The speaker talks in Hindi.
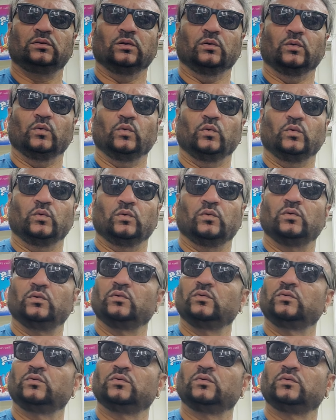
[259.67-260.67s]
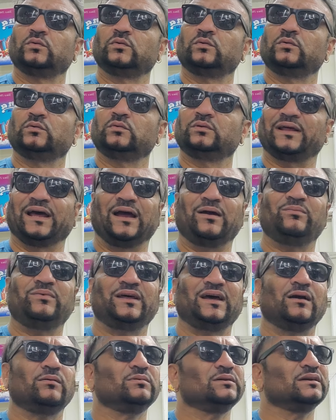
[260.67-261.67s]
तो टाइम
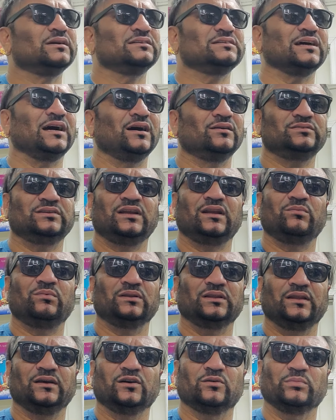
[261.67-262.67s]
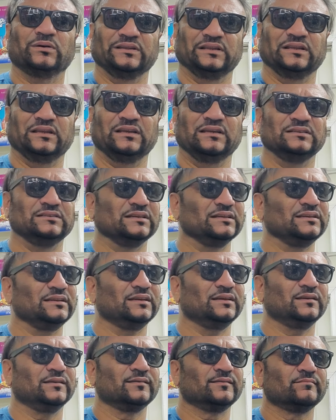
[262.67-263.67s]
टाइम के हिसाब से ना बंदे को बदलना
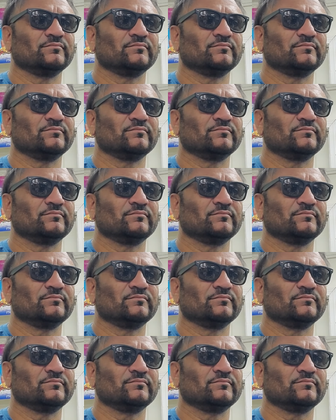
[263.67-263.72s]
चाहिए